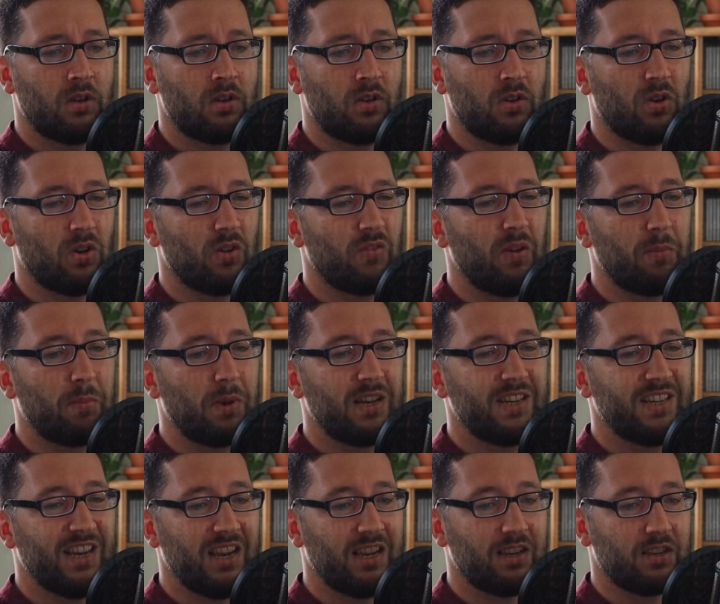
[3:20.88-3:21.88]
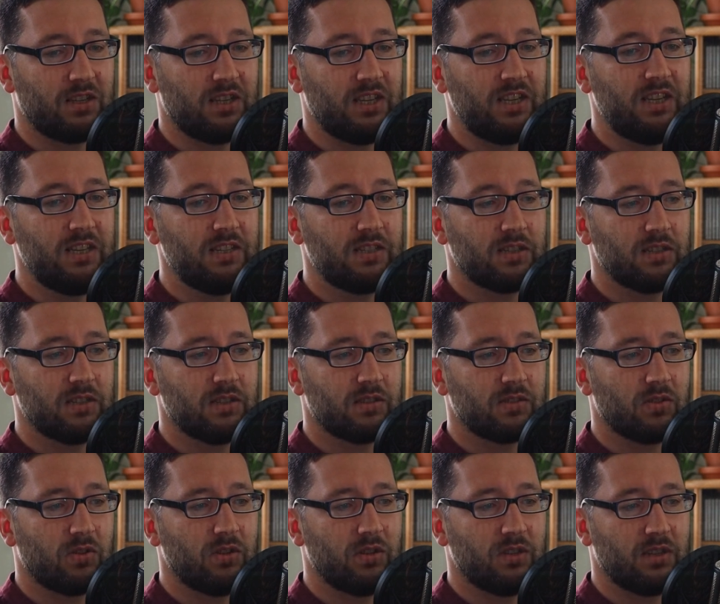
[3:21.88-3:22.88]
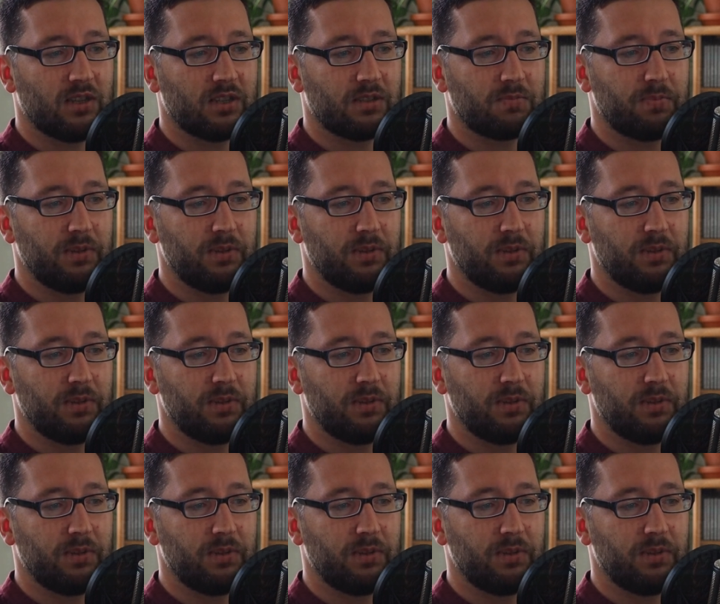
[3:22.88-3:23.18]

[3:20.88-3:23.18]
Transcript: Doch wenn man denkt, diese sollten das